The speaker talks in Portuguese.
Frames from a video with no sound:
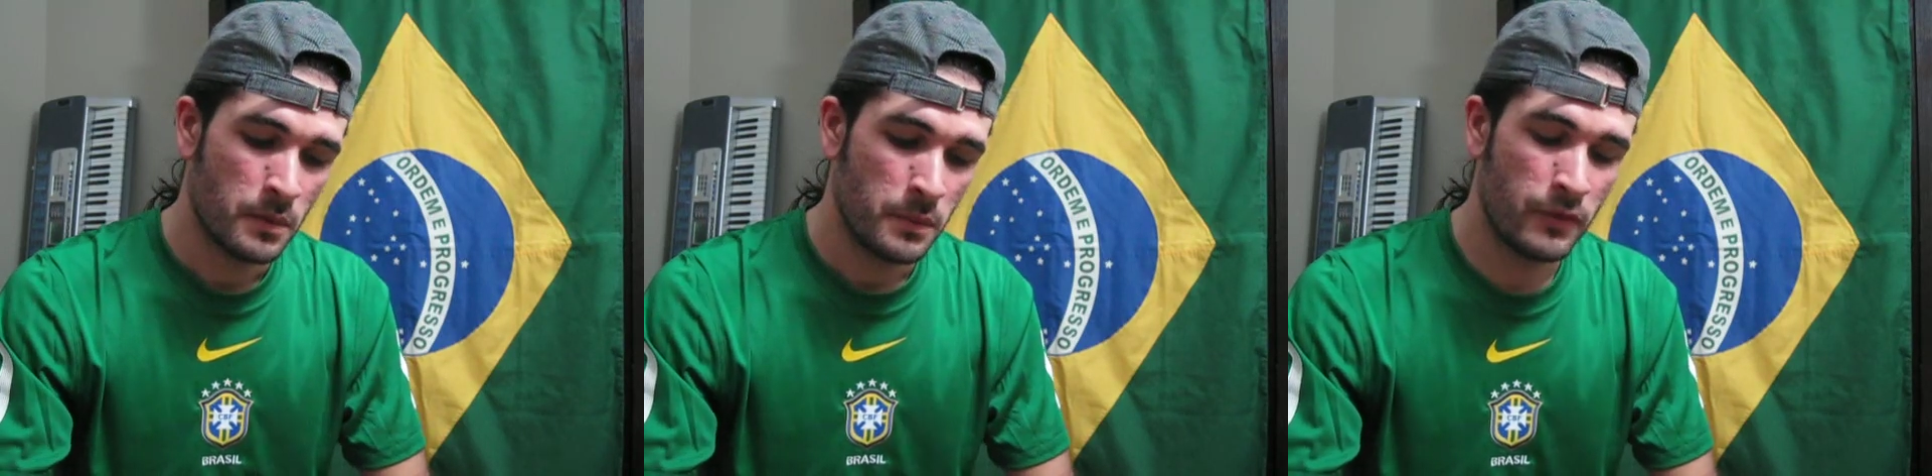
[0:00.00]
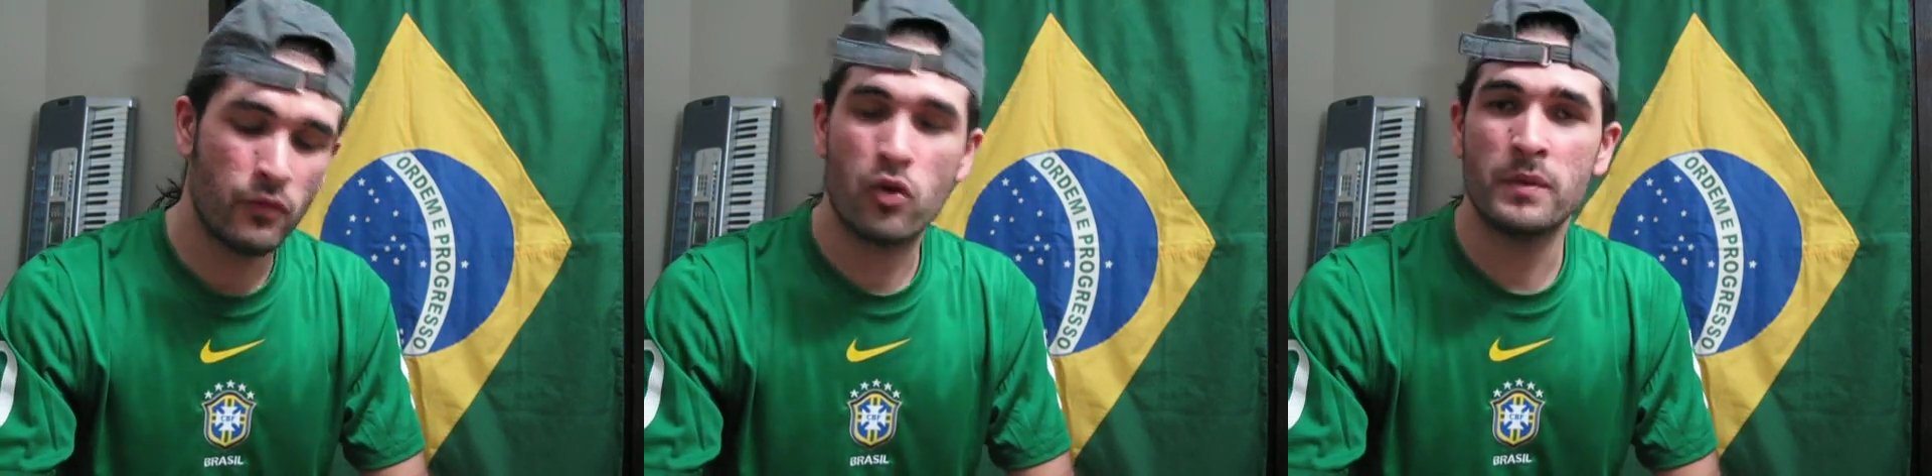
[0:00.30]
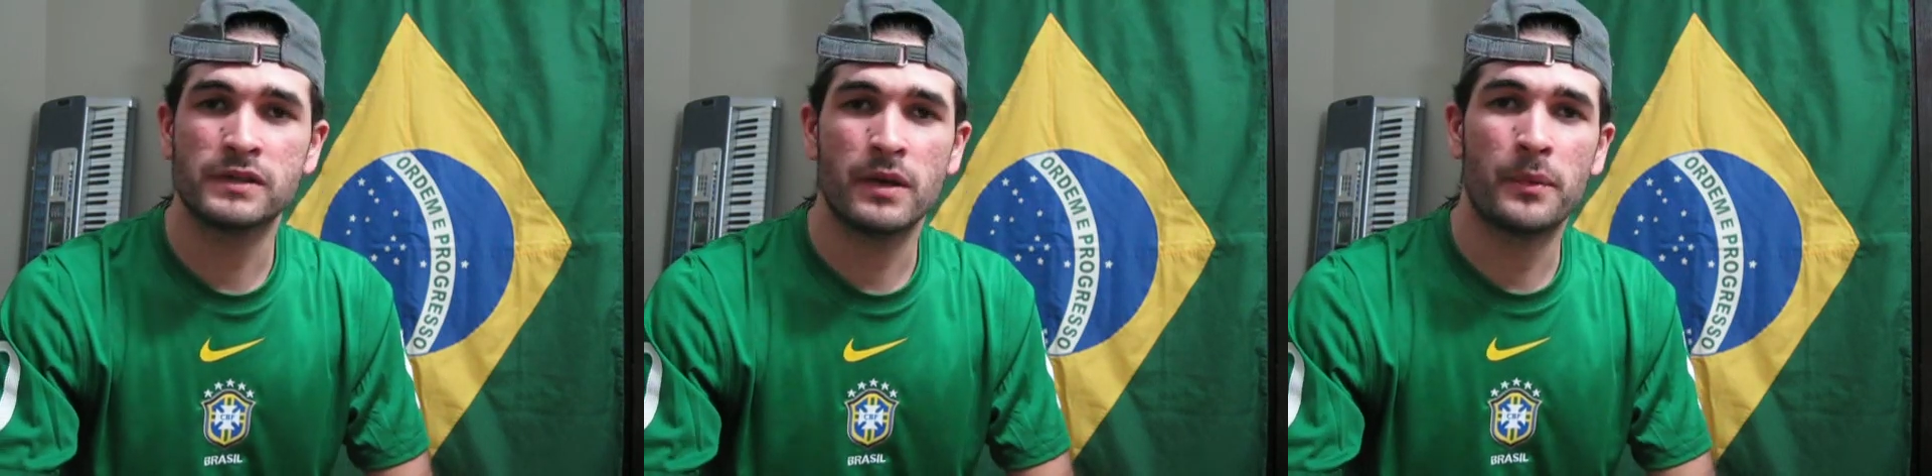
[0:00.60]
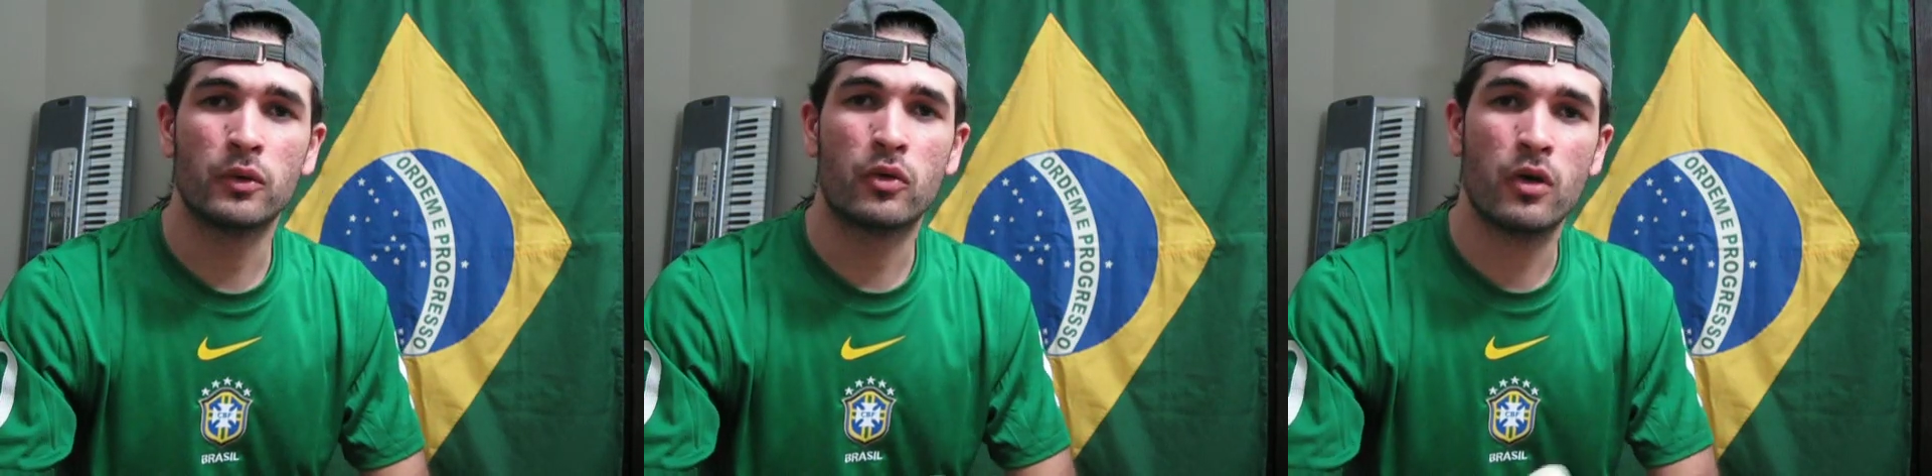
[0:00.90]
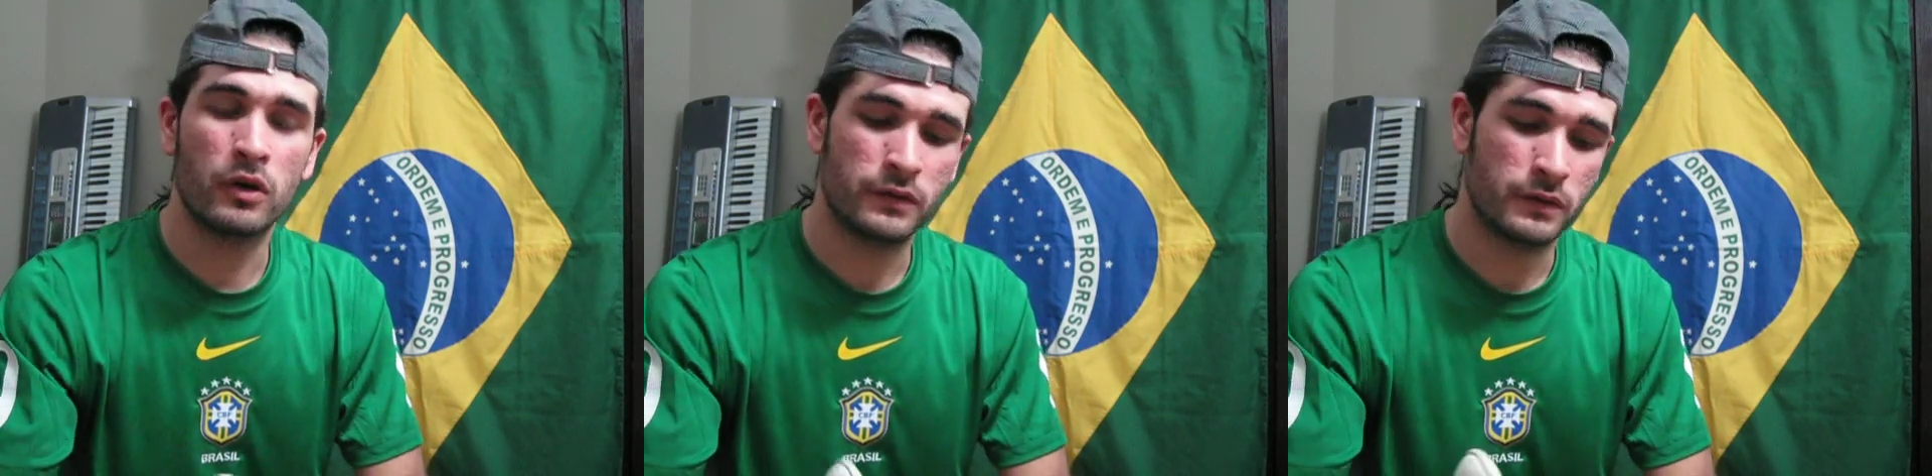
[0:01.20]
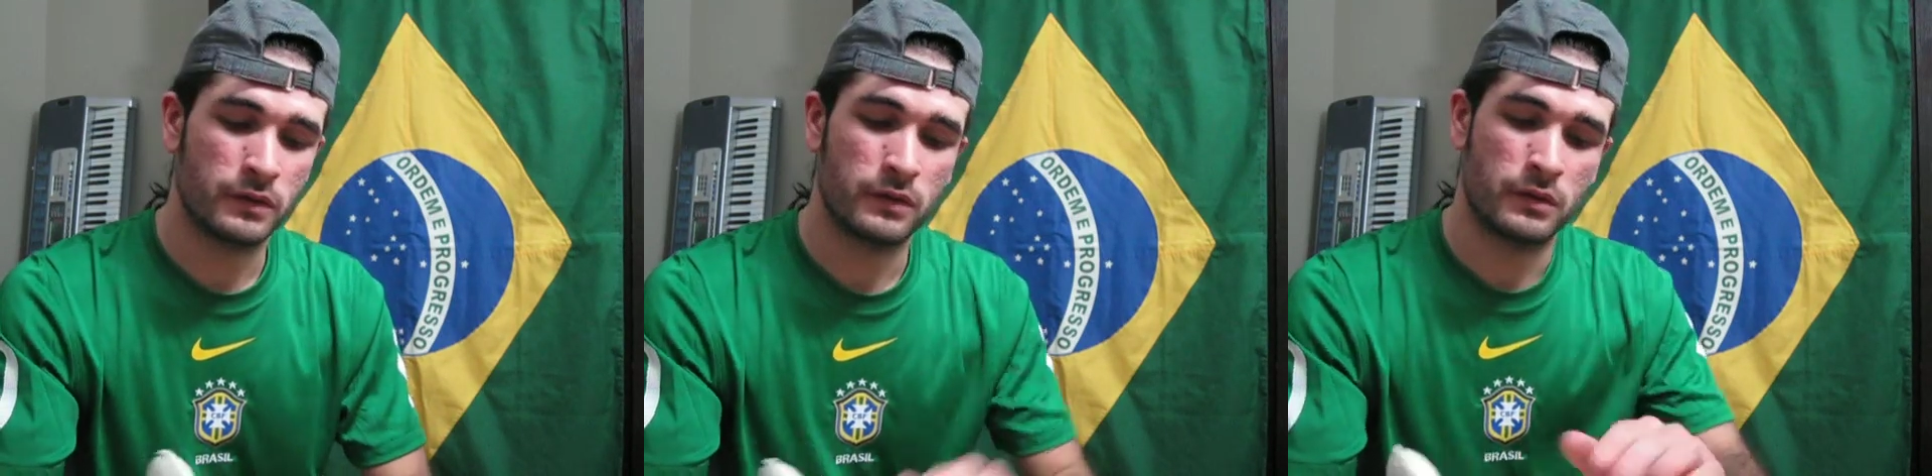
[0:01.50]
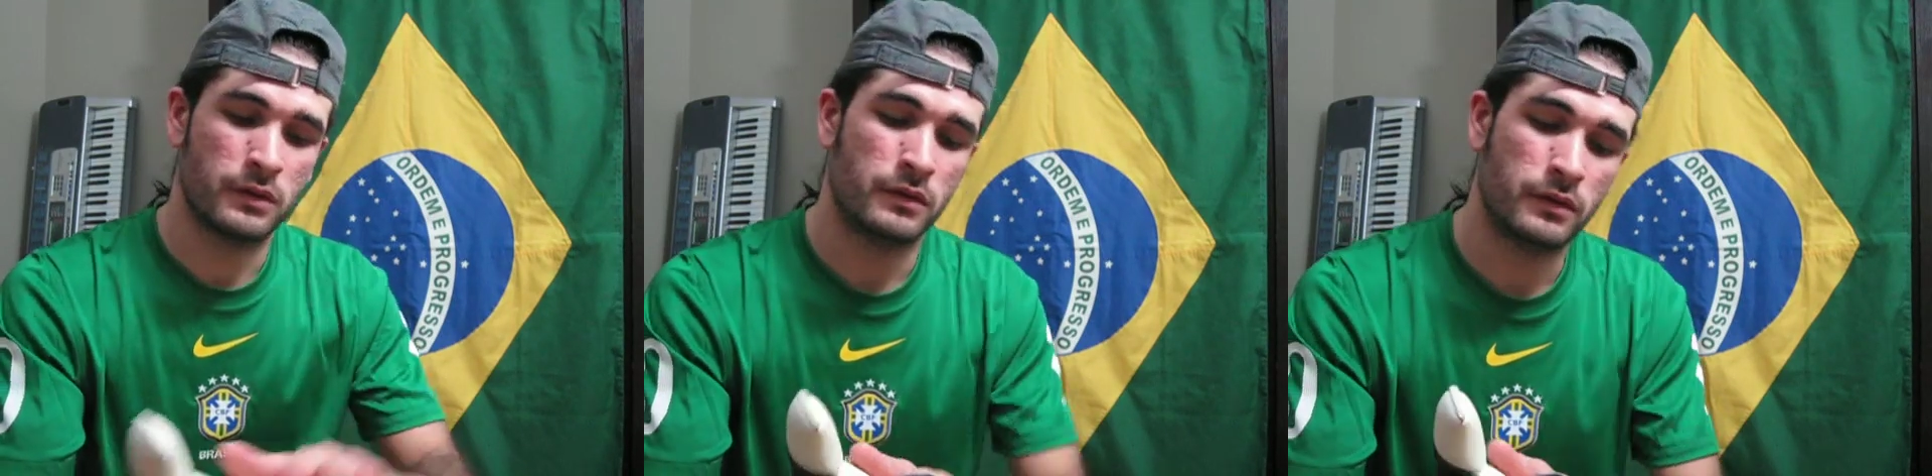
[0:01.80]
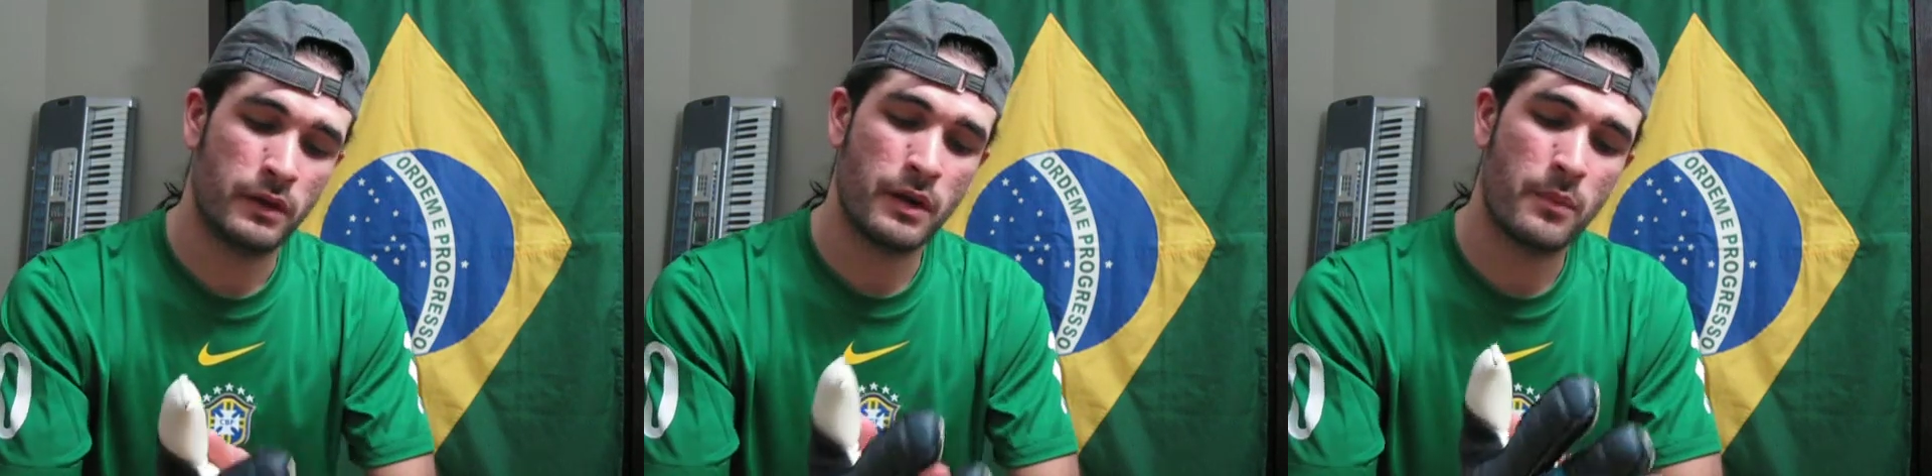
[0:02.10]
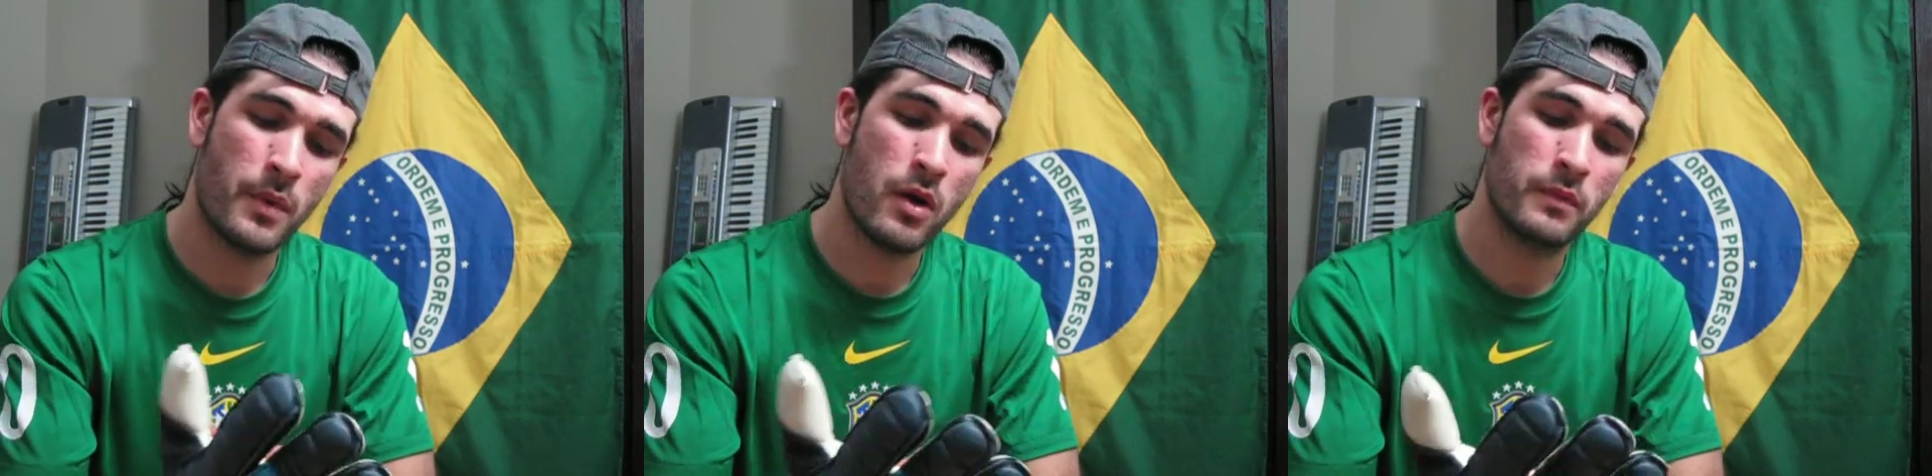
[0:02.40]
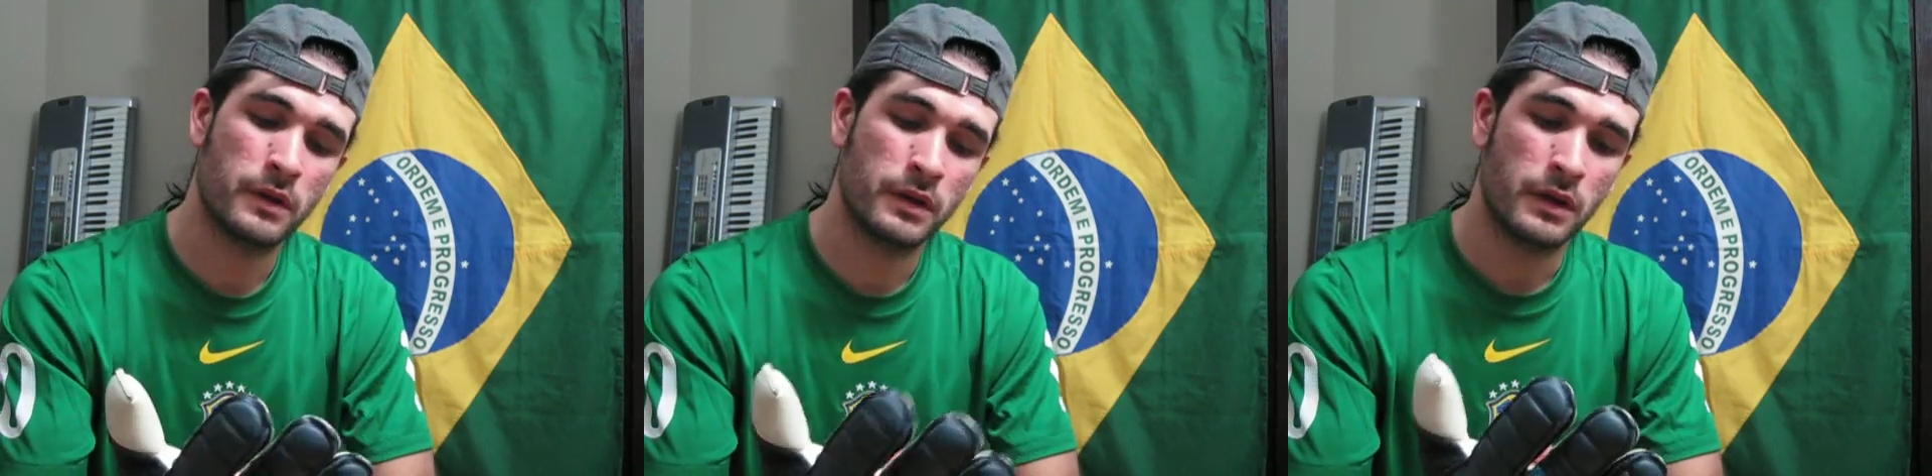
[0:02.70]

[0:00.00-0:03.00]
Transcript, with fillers: Bem, eu vou começar pelo corte, né, na palma.